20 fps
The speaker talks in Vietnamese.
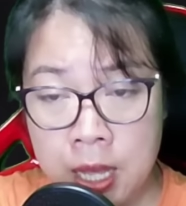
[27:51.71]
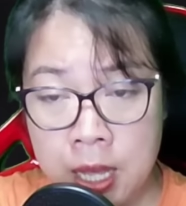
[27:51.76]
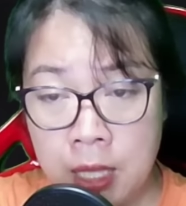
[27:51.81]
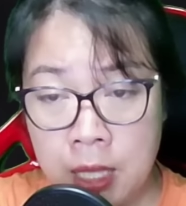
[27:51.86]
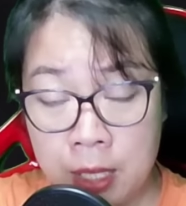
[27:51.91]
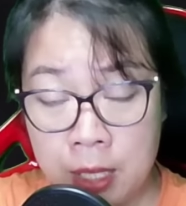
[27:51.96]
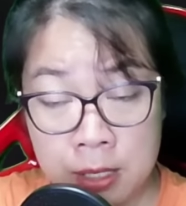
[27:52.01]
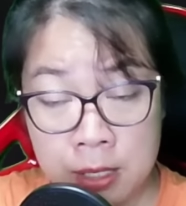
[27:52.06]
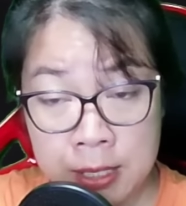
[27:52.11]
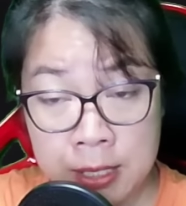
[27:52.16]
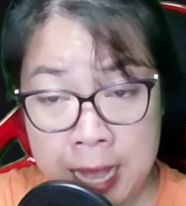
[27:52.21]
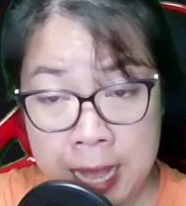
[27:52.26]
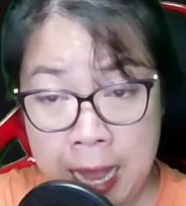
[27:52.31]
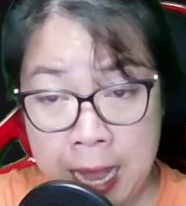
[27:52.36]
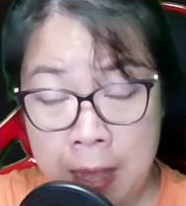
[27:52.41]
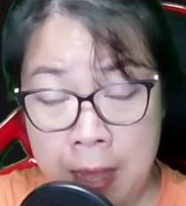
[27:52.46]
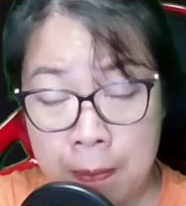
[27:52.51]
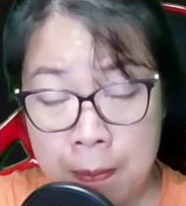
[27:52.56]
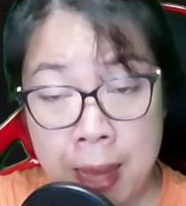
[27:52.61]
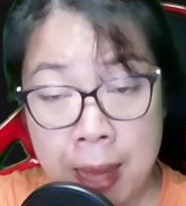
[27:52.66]
Thực ra
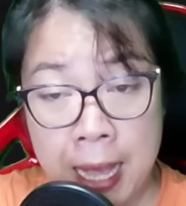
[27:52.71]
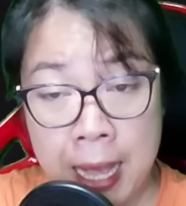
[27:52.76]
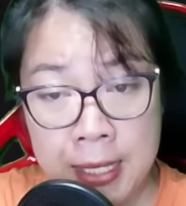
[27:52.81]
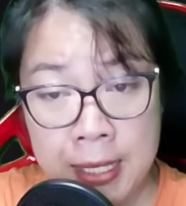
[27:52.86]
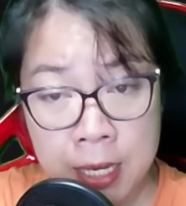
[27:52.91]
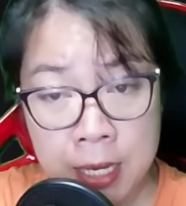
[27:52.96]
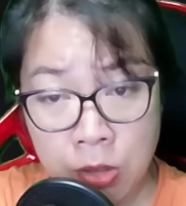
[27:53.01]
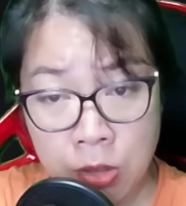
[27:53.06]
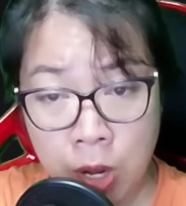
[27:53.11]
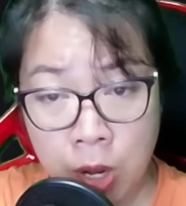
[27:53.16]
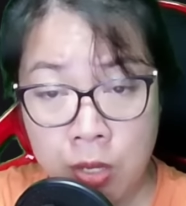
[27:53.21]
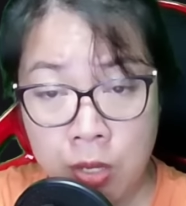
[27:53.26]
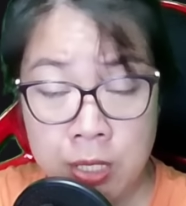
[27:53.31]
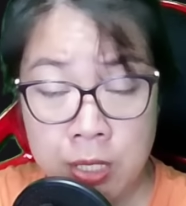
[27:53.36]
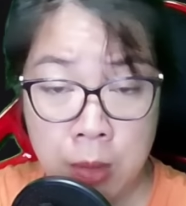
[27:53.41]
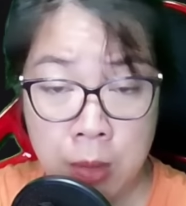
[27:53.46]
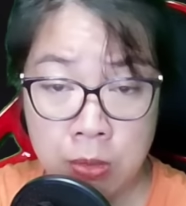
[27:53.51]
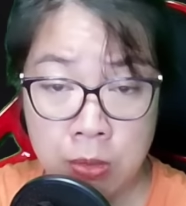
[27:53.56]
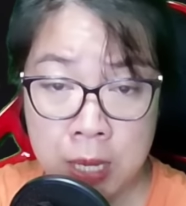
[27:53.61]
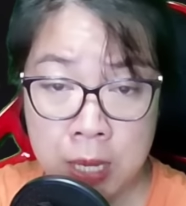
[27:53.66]
bà ấy rất coi
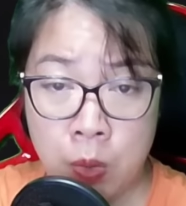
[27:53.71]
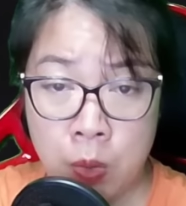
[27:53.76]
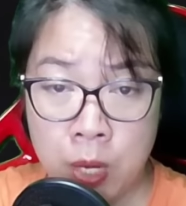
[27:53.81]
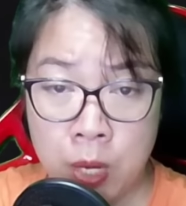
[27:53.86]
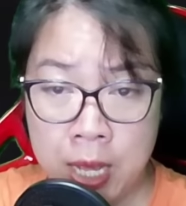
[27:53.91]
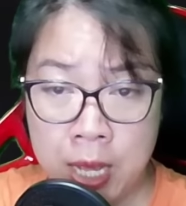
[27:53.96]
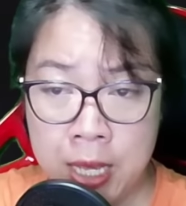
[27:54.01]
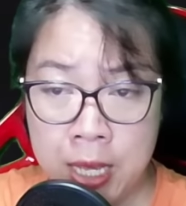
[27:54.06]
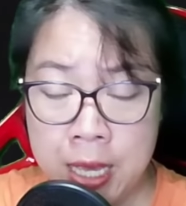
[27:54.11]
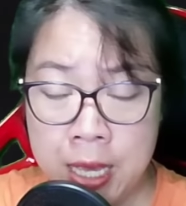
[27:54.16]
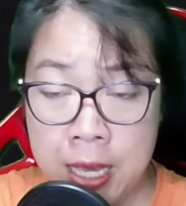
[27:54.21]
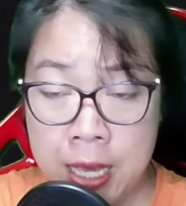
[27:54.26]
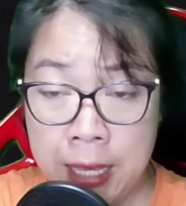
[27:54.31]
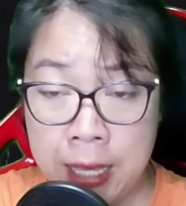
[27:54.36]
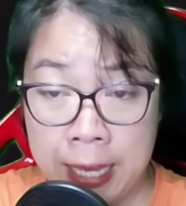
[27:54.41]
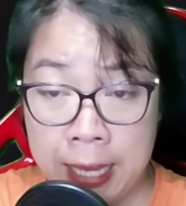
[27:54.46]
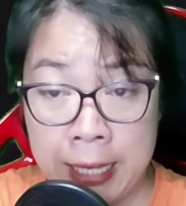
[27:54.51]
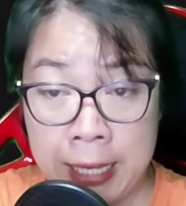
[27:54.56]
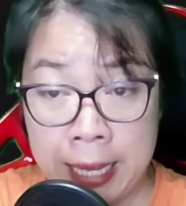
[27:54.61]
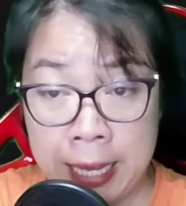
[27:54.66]
trọng cháu đây
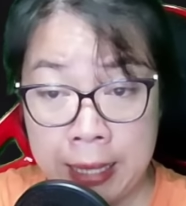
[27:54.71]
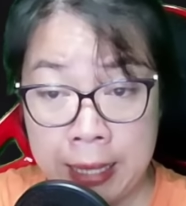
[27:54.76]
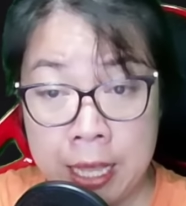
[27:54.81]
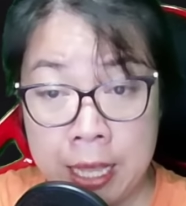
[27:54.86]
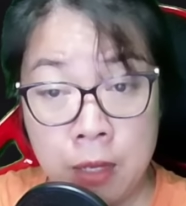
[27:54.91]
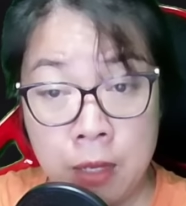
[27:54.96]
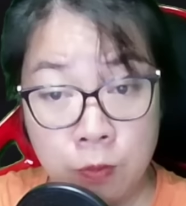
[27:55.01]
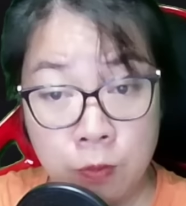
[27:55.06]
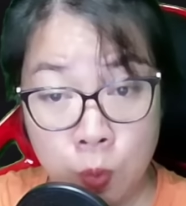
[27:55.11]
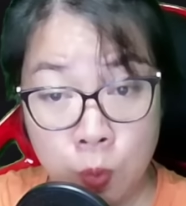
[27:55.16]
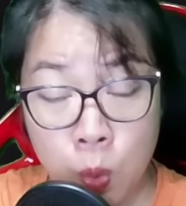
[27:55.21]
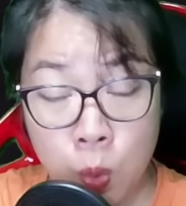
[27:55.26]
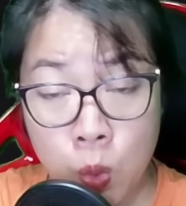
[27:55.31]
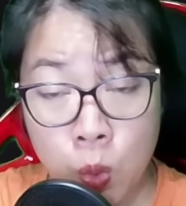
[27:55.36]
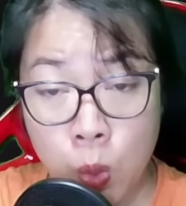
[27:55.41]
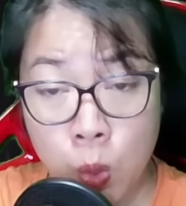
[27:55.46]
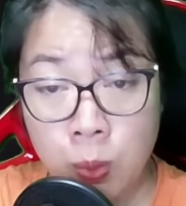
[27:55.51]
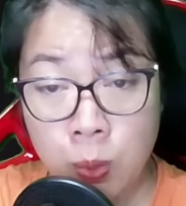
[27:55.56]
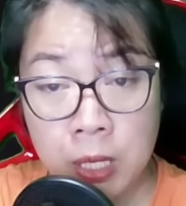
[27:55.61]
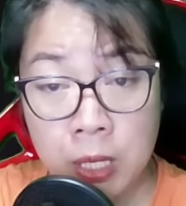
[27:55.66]
Ngay cả thiên vũ
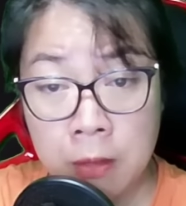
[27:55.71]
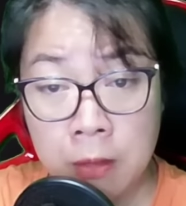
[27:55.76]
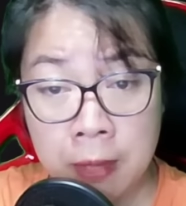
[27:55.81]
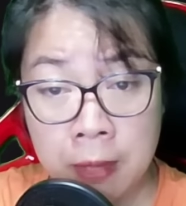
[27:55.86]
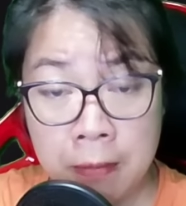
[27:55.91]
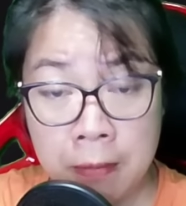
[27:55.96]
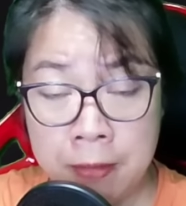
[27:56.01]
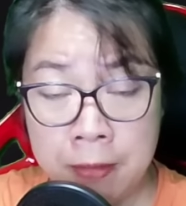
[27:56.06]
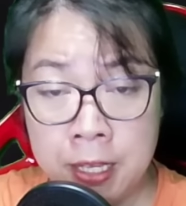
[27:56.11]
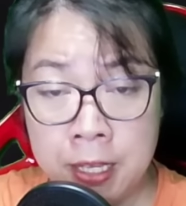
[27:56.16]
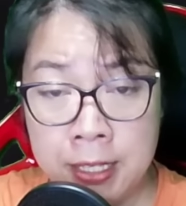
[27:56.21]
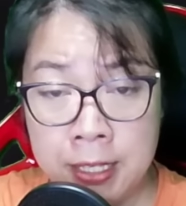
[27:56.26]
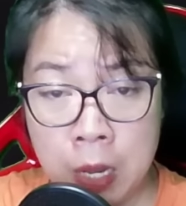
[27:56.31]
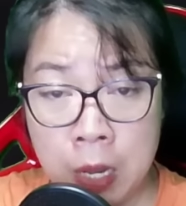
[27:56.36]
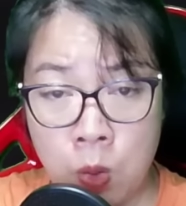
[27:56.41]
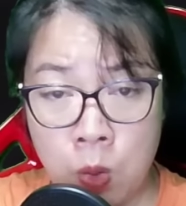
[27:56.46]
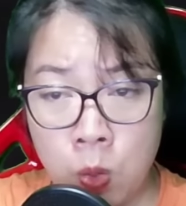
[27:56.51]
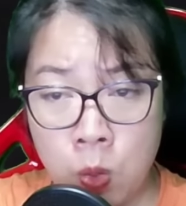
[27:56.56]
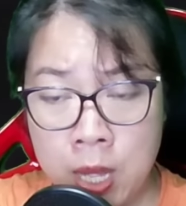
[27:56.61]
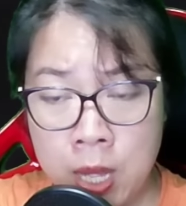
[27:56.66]
cũng đứng về phía
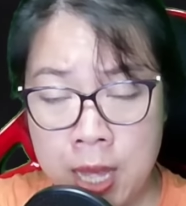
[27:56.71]
cháu.